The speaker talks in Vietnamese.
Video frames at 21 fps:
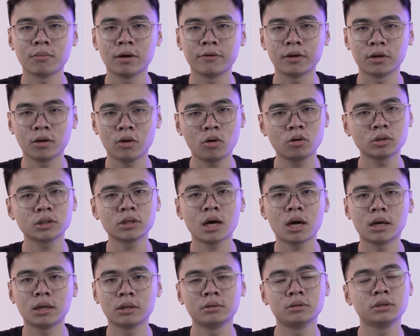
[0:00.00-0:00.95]
bởi vì nó hỗ trợ
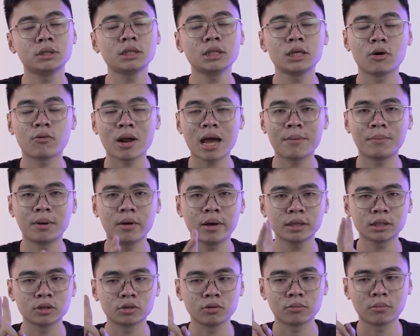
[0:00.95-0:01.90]
rất nhiều RAM
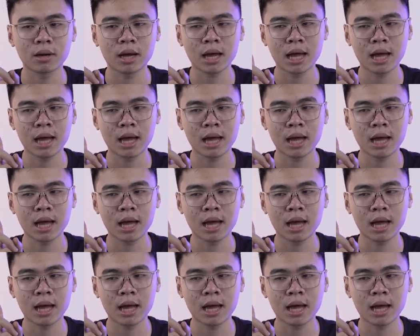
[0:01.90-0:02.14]
đấy, sử dụng